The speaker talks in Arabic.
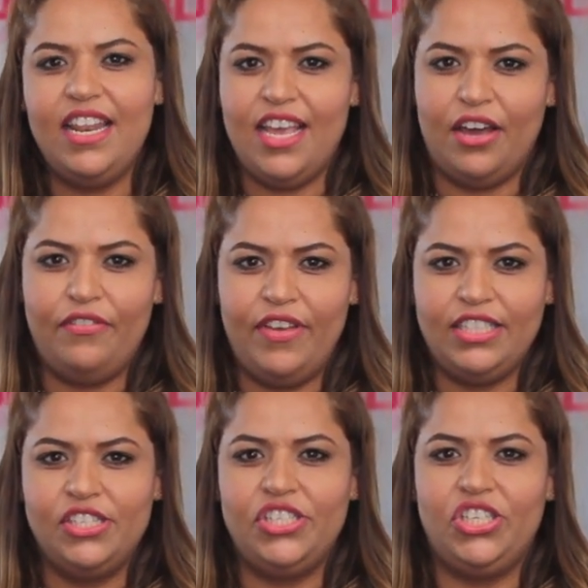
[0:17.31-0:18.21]
اللي عرفات
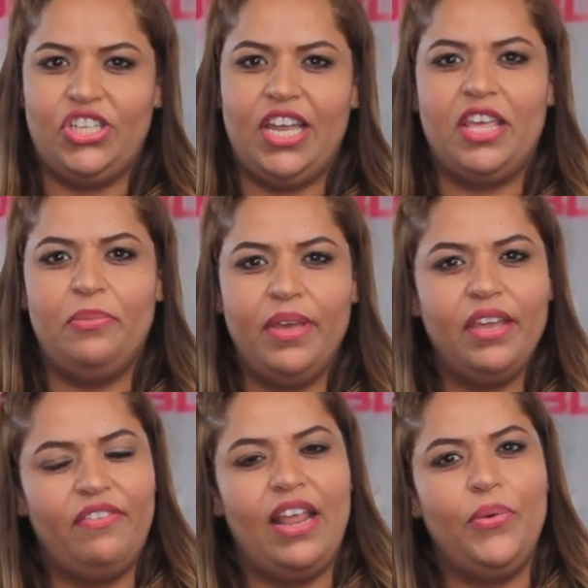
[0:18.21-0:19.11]
انتشار
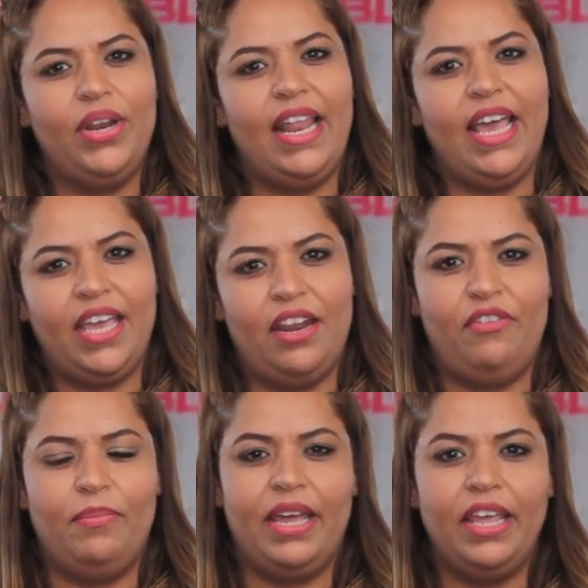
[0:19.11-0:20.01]
كبير في الاونه الاخيره
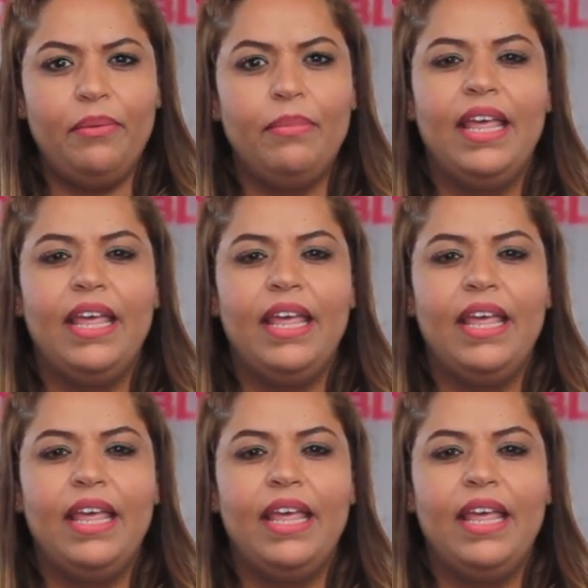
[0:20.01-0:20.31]
في المغرب